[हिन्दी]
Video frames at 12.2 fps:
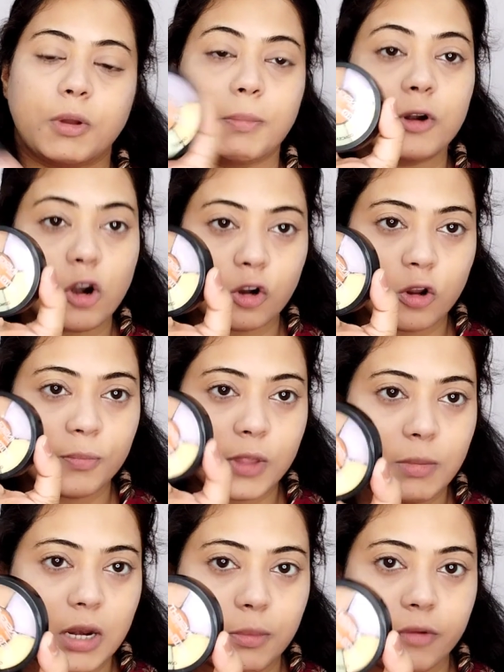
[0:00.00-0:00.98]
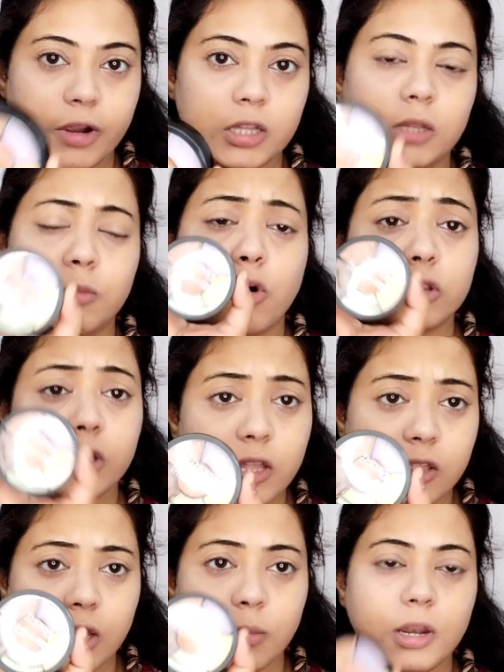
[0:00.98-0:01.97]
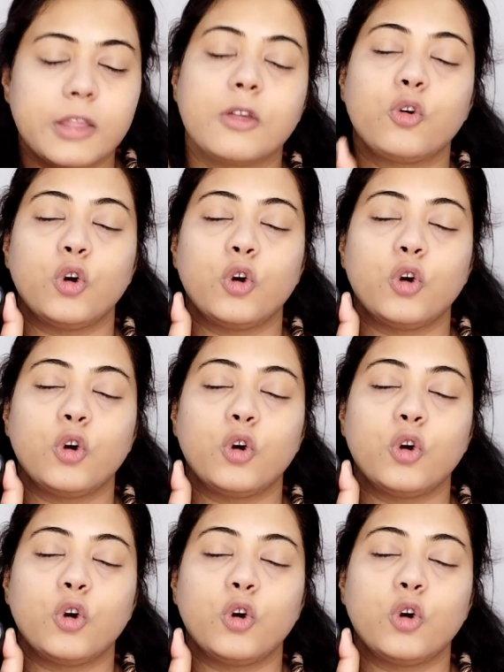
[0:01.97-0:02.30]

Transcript: पर्पल डॉट कॉम से मैंने मंगवाई थी बहुत ही रिजनेबल इसे